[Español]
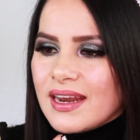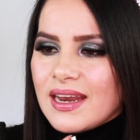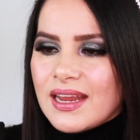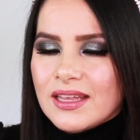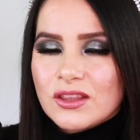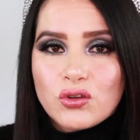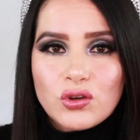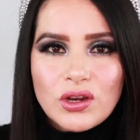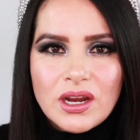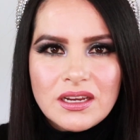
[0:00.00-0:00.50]

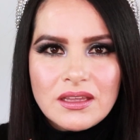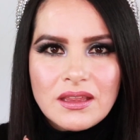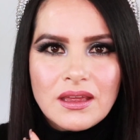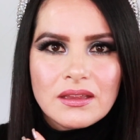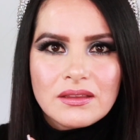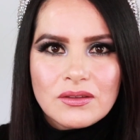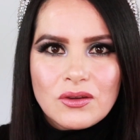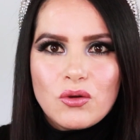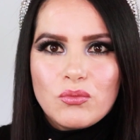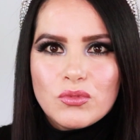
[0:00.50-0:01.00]
la
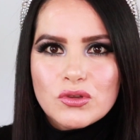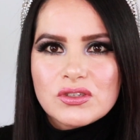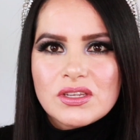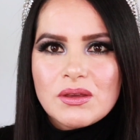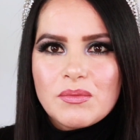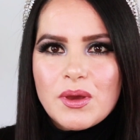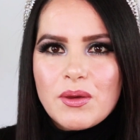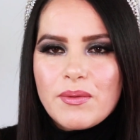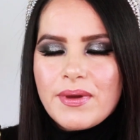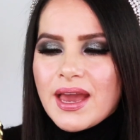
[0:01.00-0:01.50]
tonalidad como
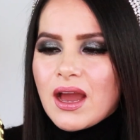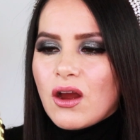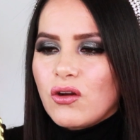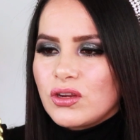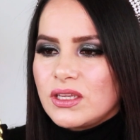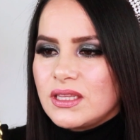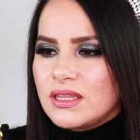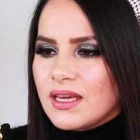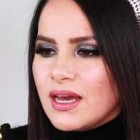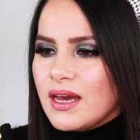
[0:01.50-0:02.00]
se me ve
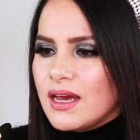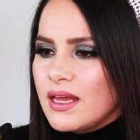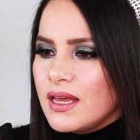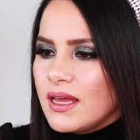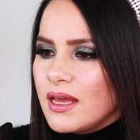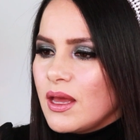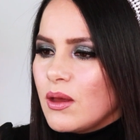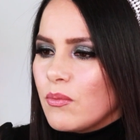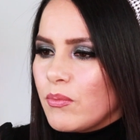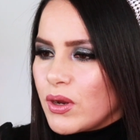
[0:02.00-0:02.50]
ahorita,
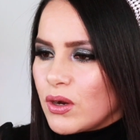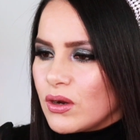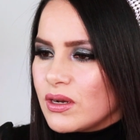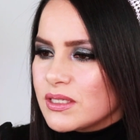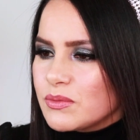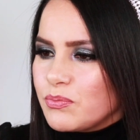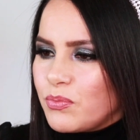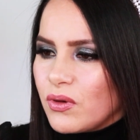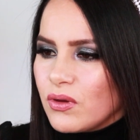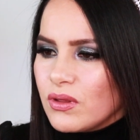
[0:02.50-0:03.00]
pero
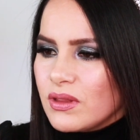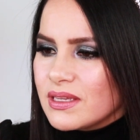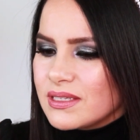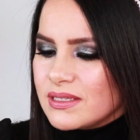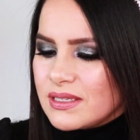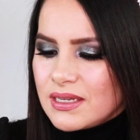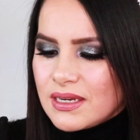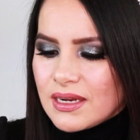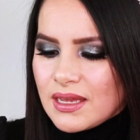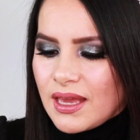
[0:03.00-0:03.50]
les puedo
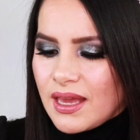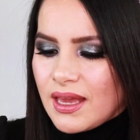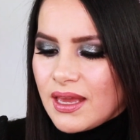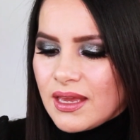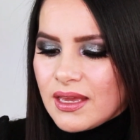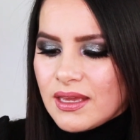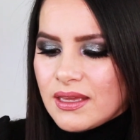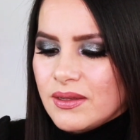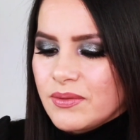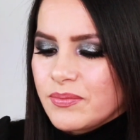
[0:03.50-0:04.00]
decir
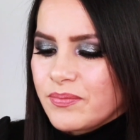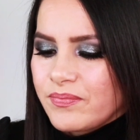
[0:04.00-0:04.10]
que,